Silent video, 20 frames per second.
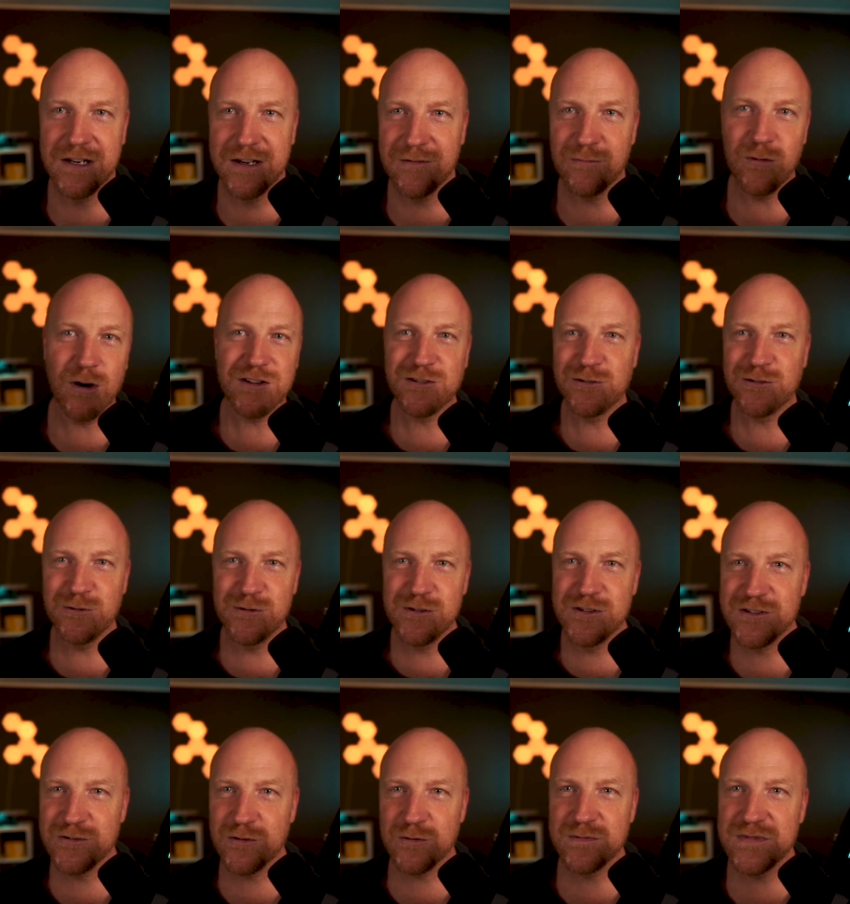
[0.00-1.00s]

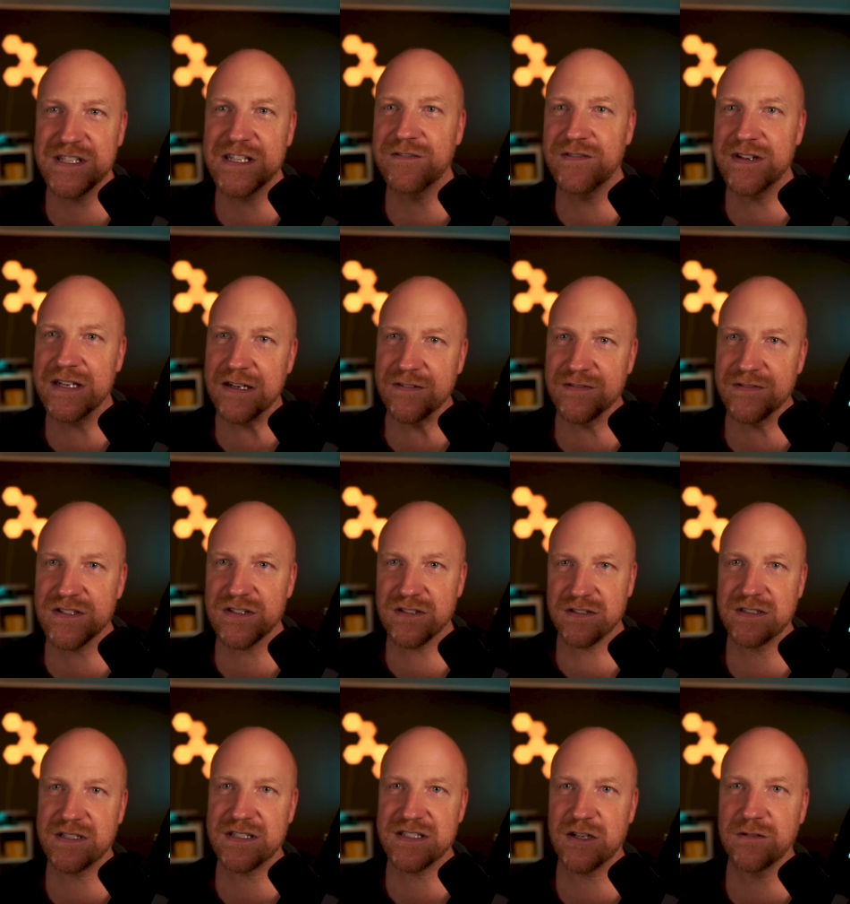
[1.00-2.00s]
Worthülsen um sich wirft,
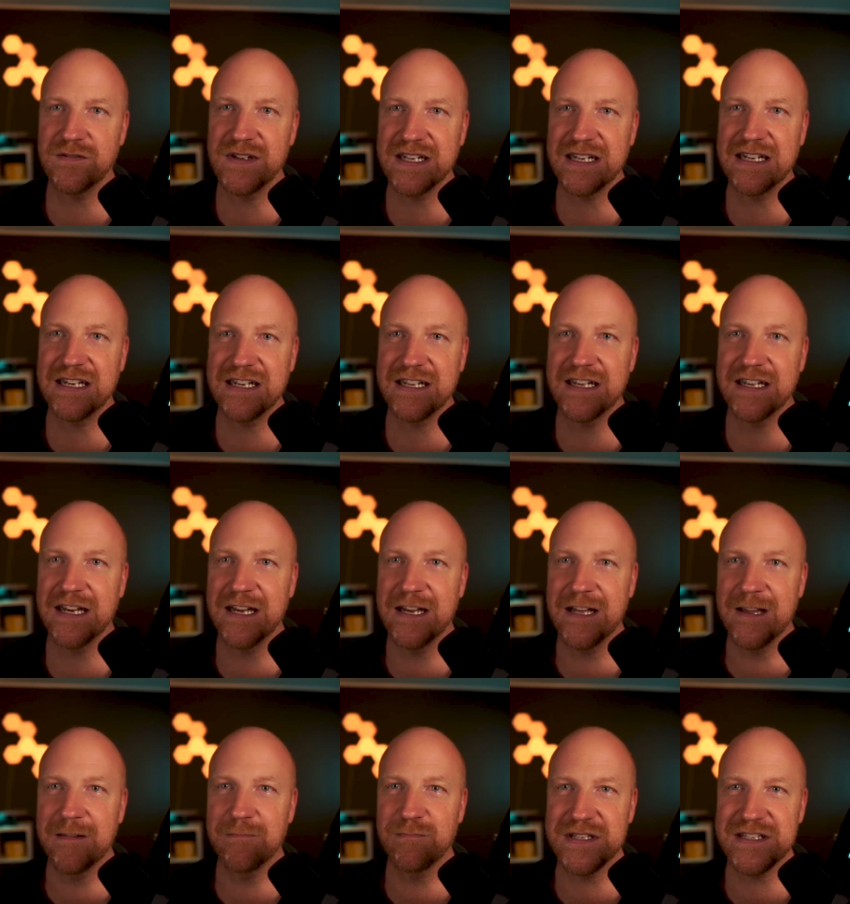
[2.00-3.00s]
sondern das auch wirklich
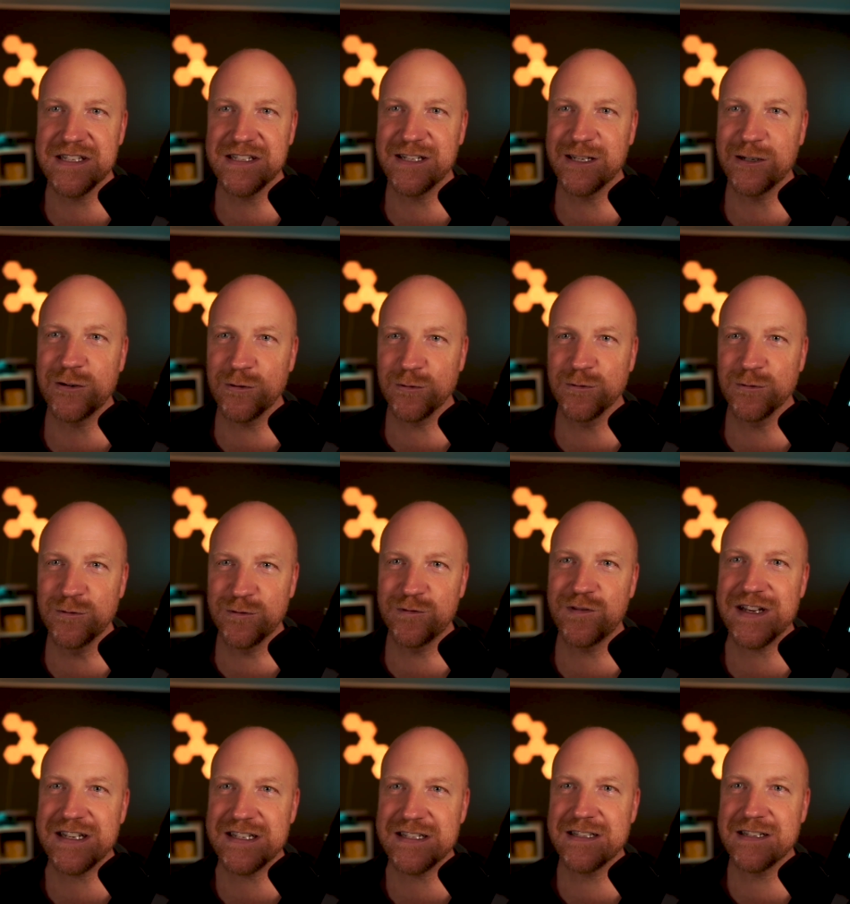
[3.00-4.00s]
bis in die
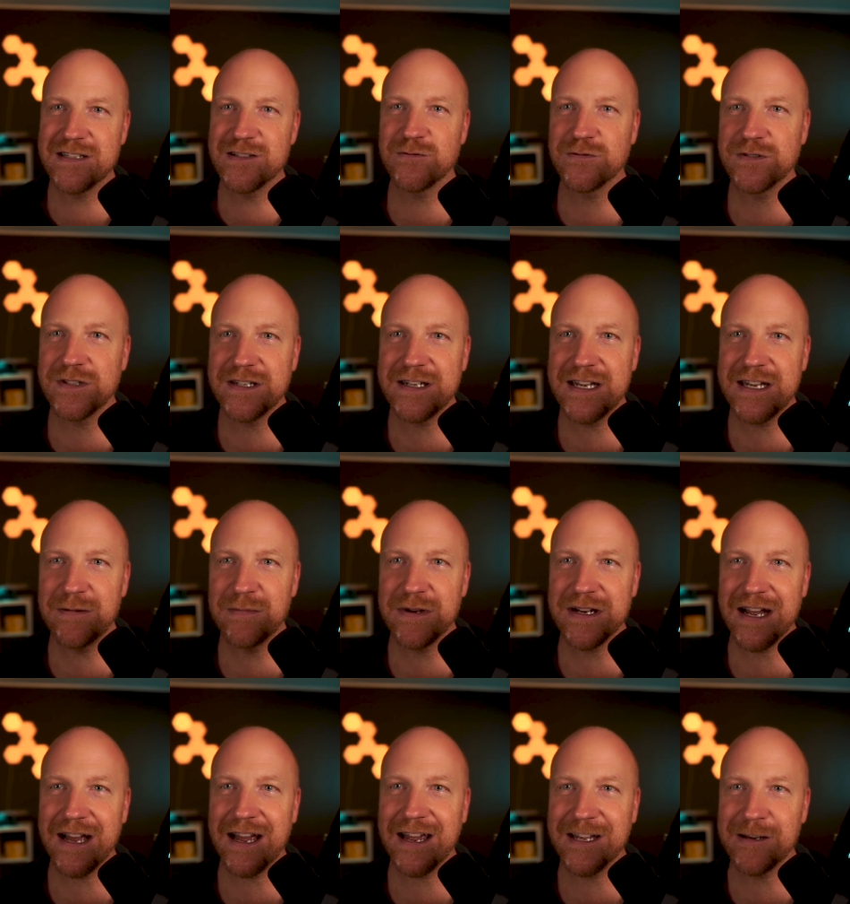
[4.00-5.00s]
Grundfesten ins Unternehmen
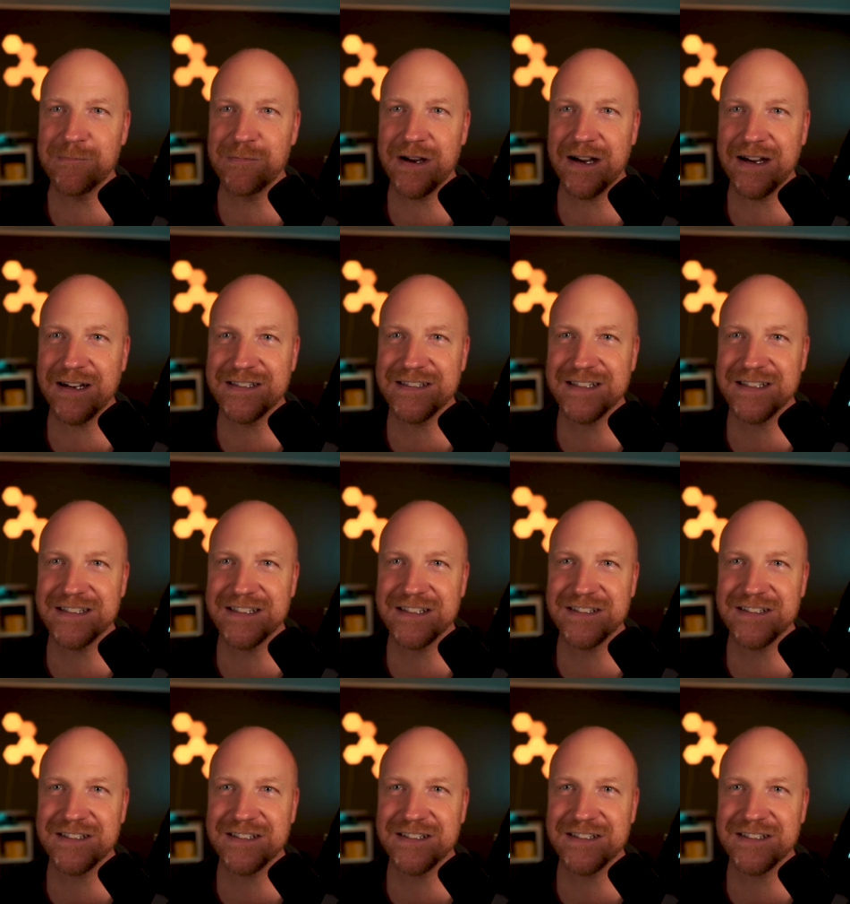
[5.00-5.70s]
reingebracht hat.